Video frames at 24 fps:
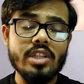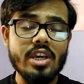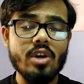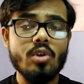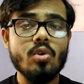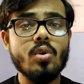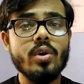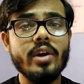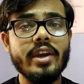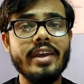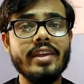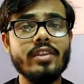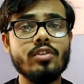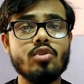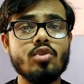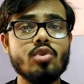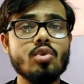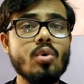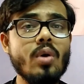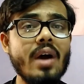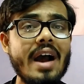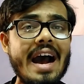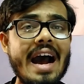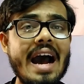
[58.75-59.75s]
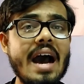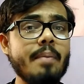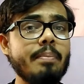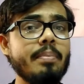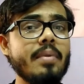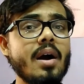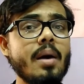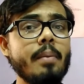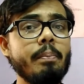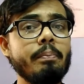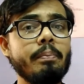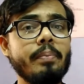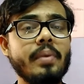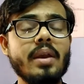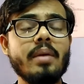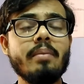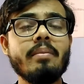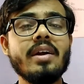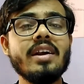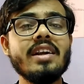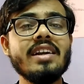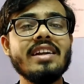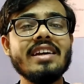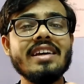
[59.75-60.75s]
देखोगे जो आपका
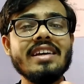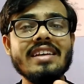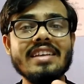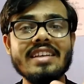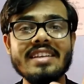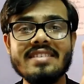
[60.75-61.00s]
पेमेंट